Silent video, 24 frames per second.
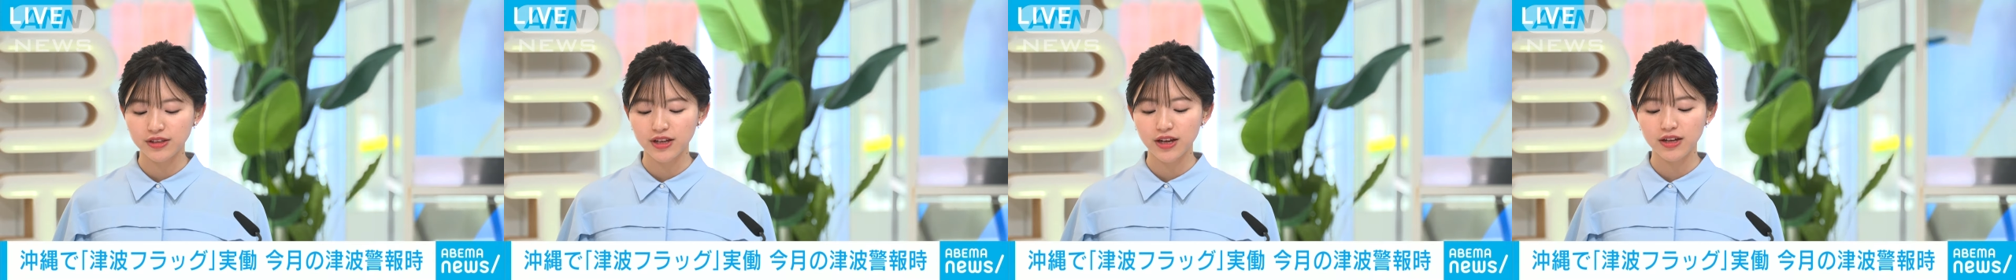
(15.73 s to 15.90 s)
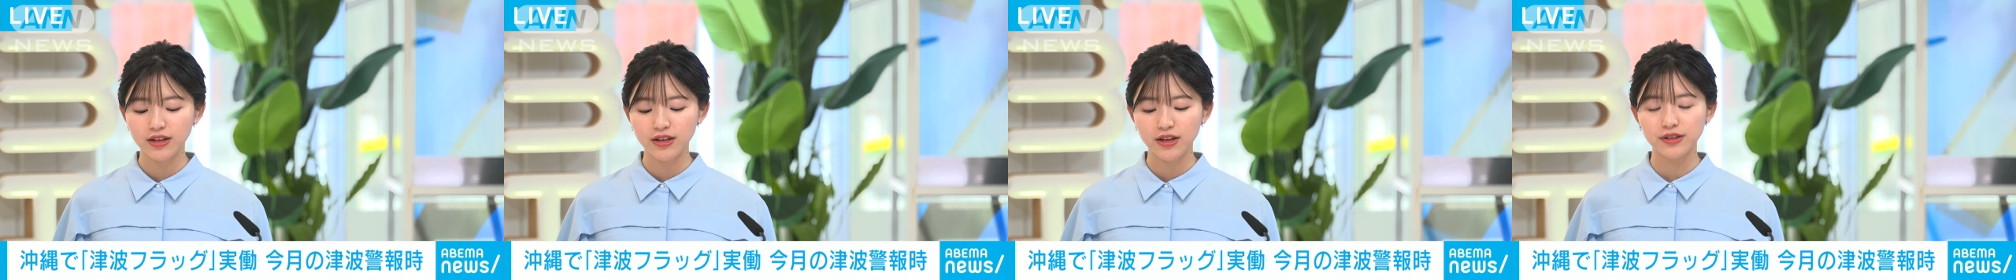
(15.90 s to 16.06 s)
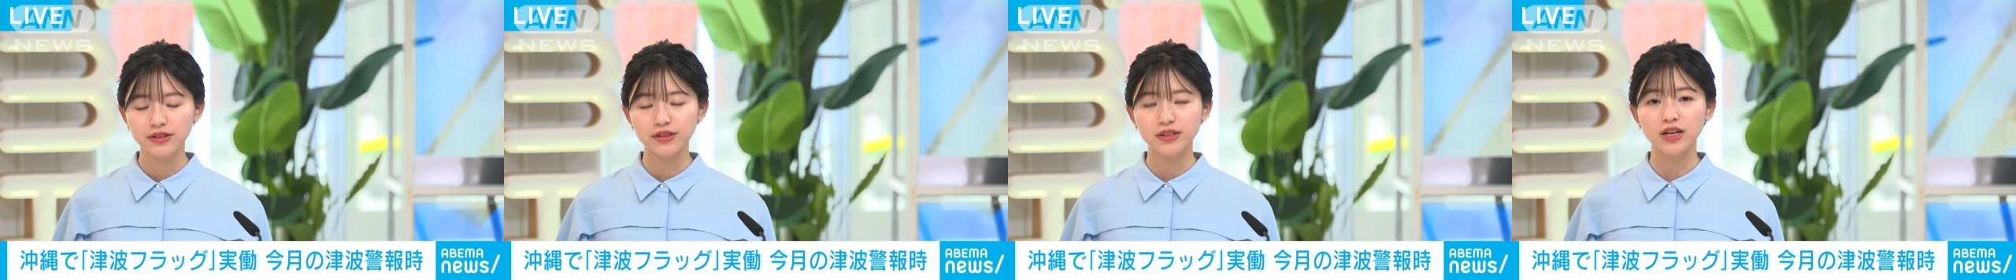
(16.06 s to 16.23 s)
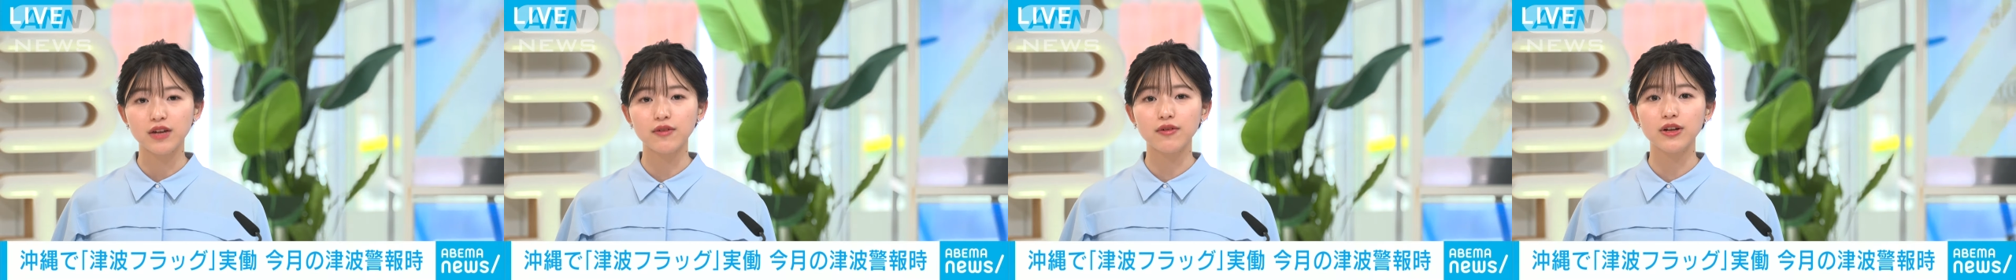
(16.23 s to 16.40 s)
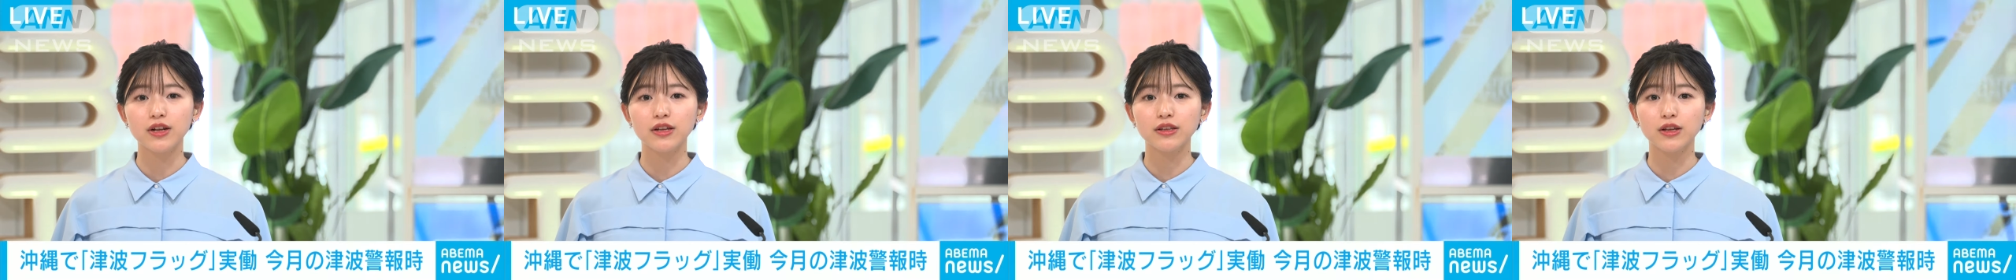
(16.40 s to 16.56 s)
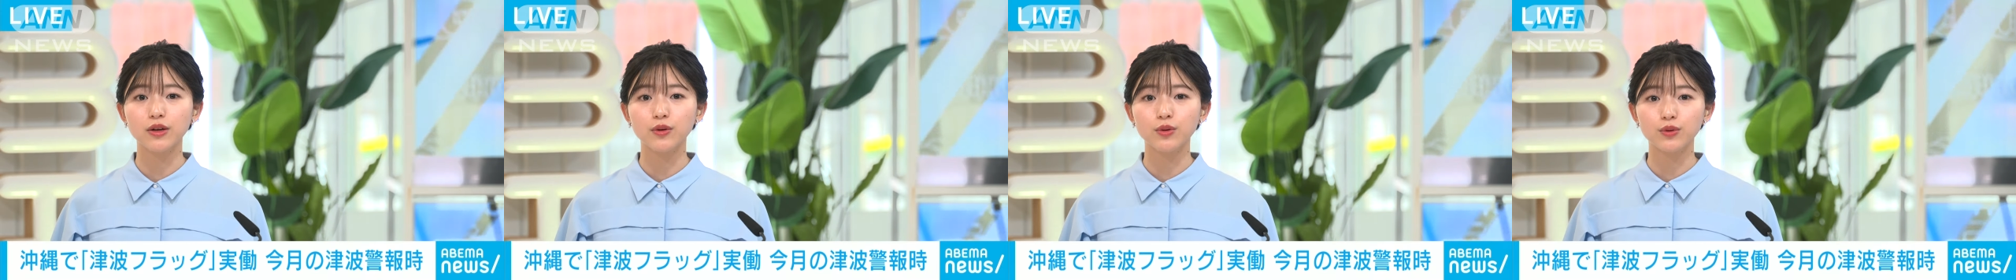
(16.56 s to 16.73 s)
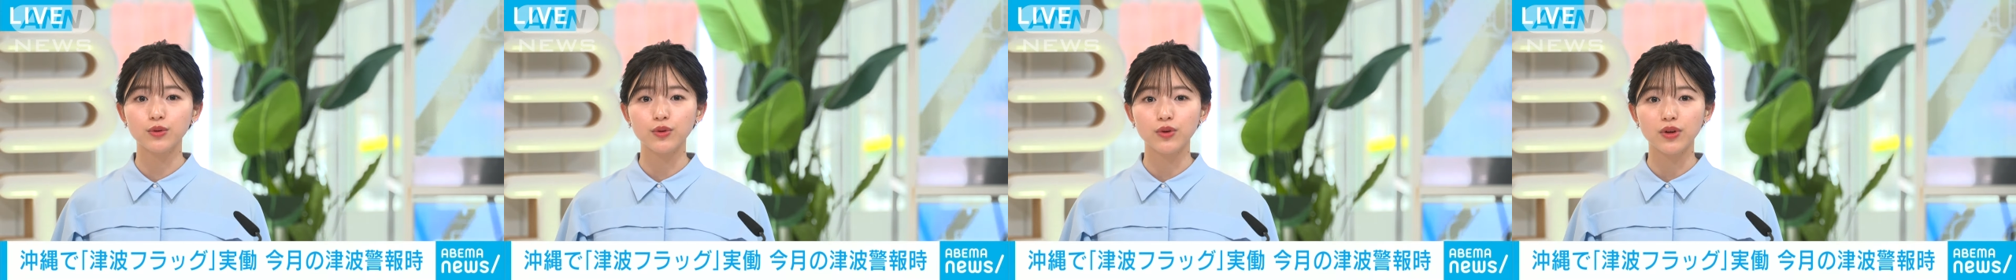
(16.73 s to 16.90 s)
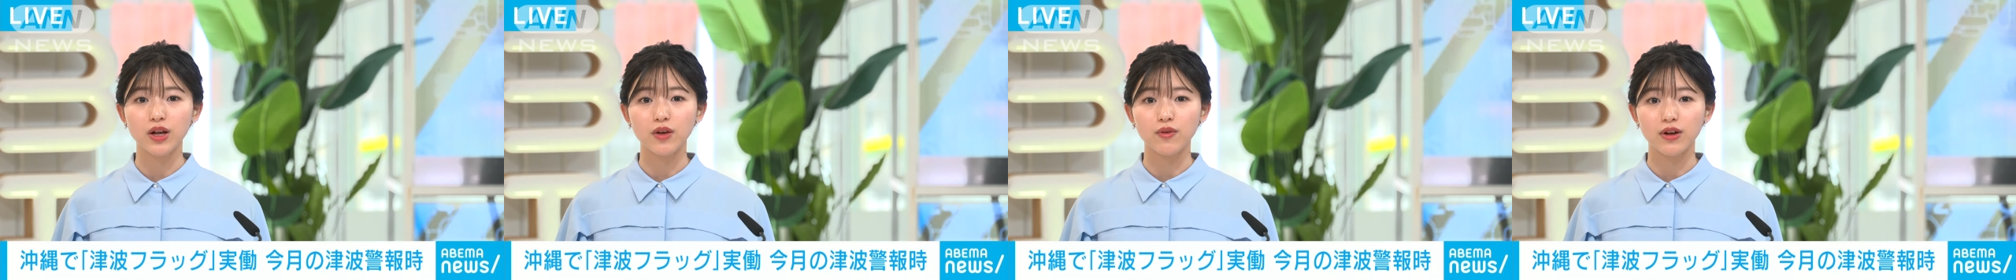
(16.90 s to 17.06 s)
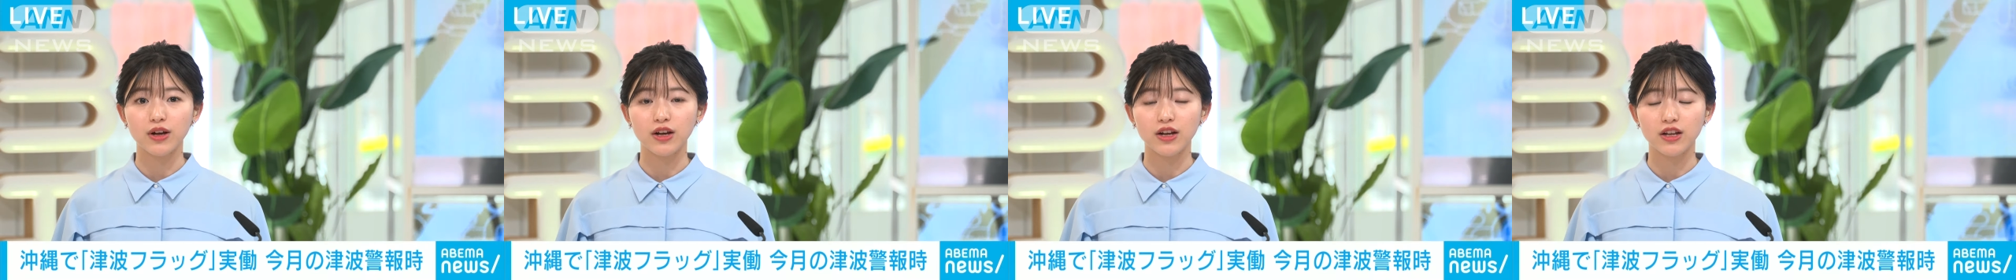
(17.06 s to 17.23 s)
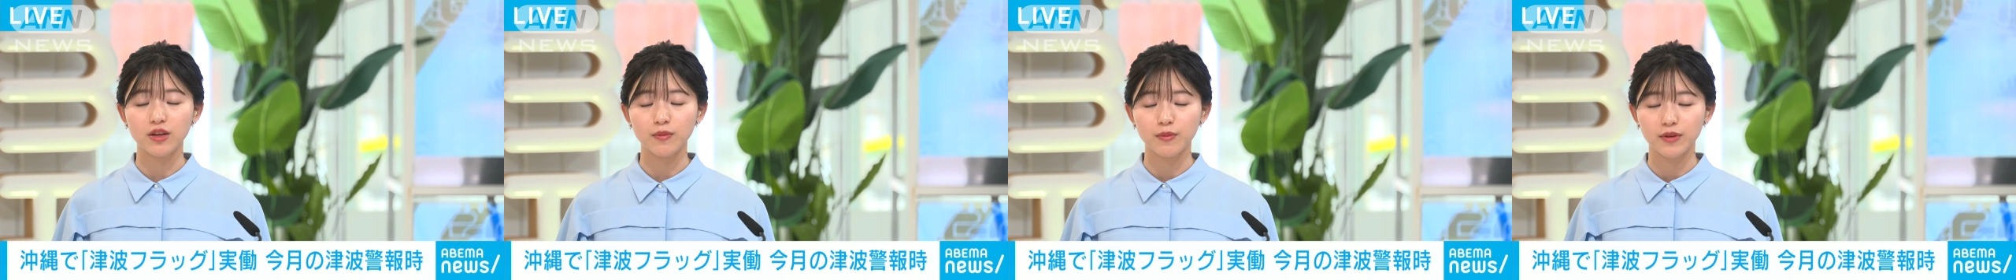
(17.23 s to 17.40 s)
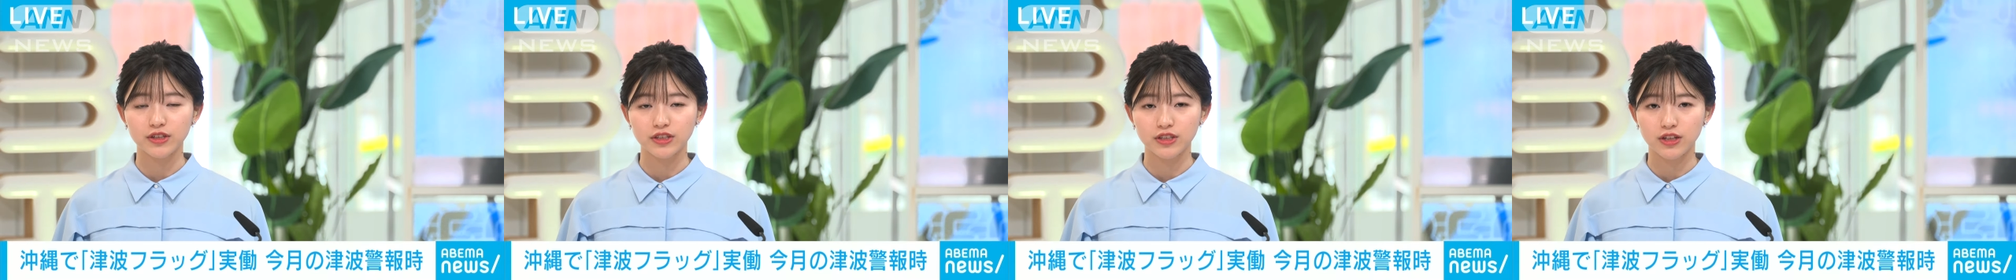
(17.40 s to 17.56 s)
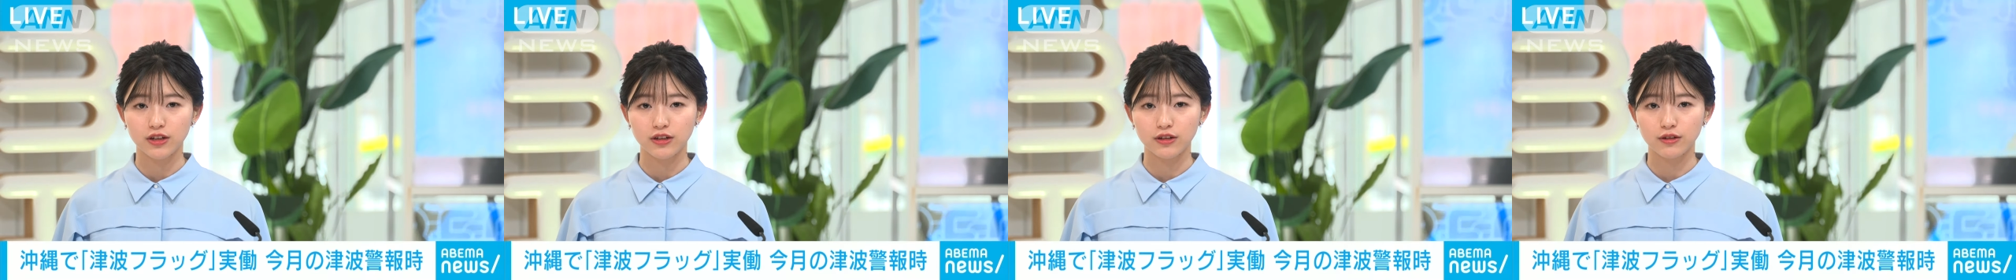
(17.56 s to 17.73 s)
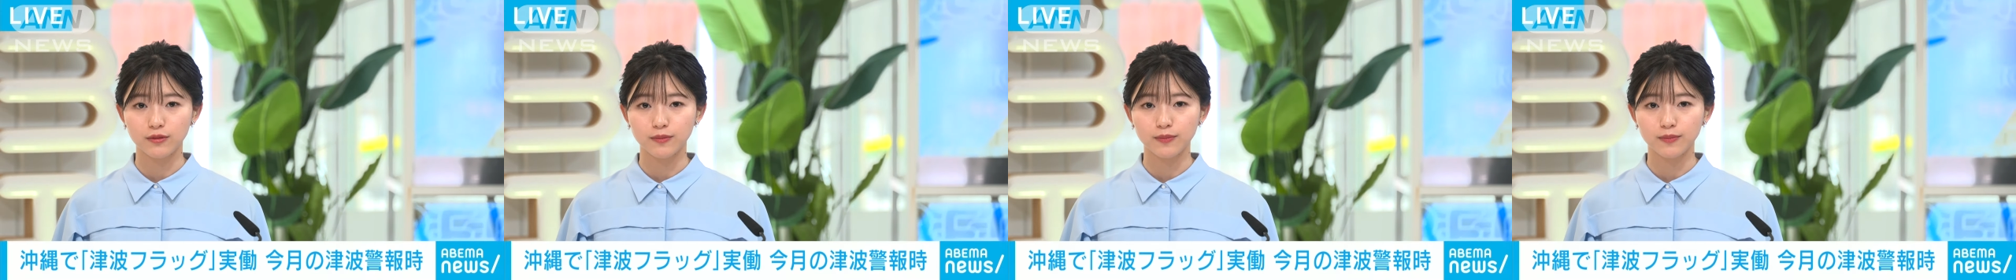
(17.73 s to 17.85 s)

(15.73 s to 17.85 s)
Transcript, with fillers: 際に使われたことが分かりました。